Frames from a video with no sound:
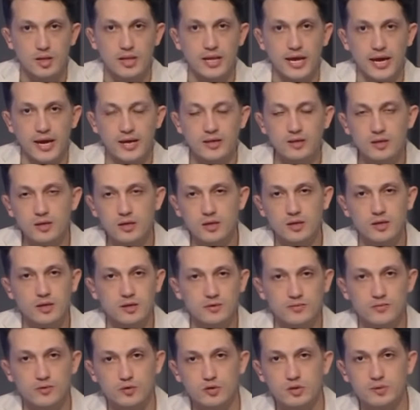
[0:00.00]
لأن
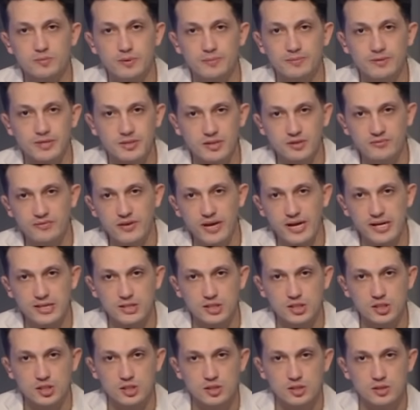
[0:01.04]
الفلوس ما
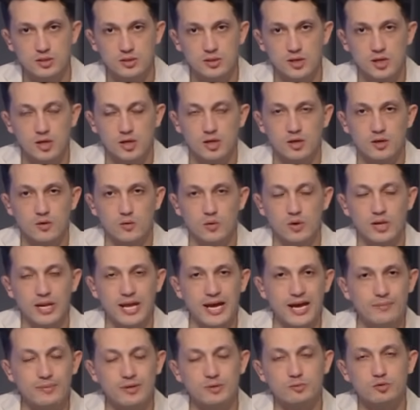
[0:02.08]
بتندفعش
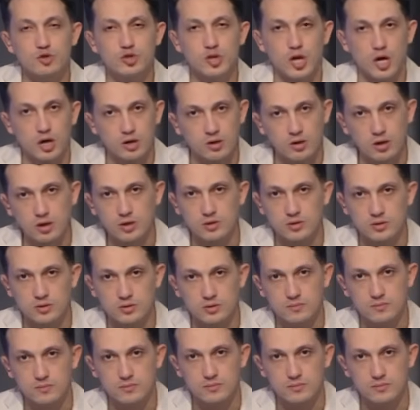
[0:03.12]
واللاعب ليه مستحقات